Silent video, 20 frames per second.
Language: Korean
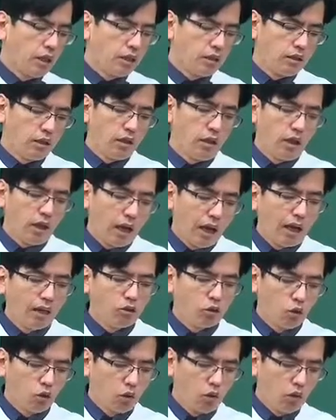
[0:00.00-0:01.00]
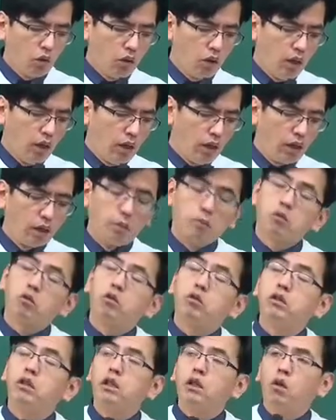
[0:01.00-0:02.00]
그래서 하수도 그다음에
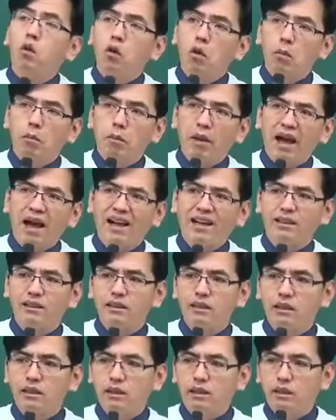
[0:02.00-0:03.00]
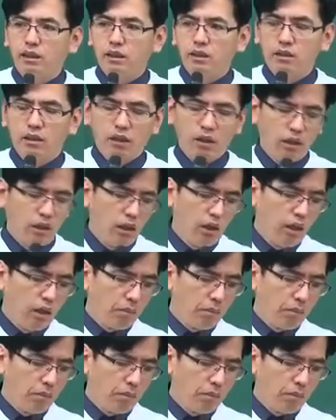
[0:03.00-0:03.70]
수질 오염 방지 시설,